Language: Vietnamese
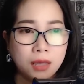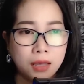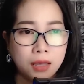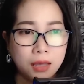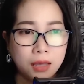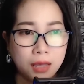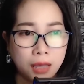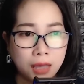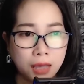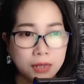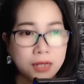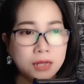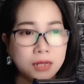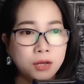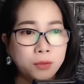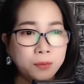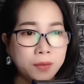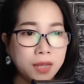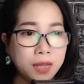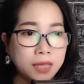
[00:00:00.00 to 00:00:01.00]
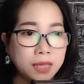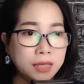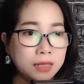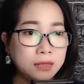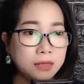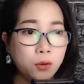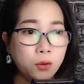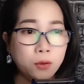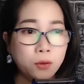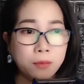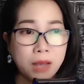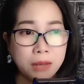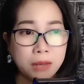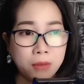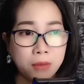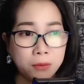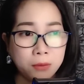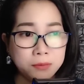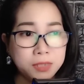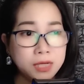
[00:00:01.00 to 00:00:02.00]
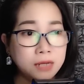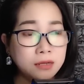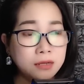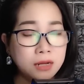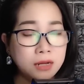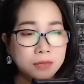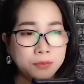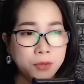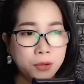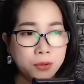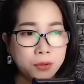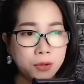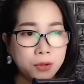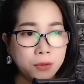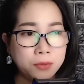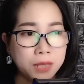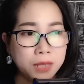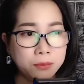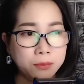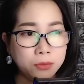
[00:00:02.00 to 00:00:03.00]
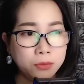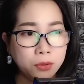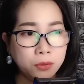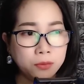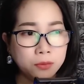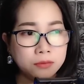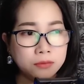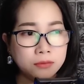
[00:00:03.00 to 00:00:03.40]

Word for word: A Linh lúc này khuôn mặt bỗng trở nên vô cùng nghiêm túc.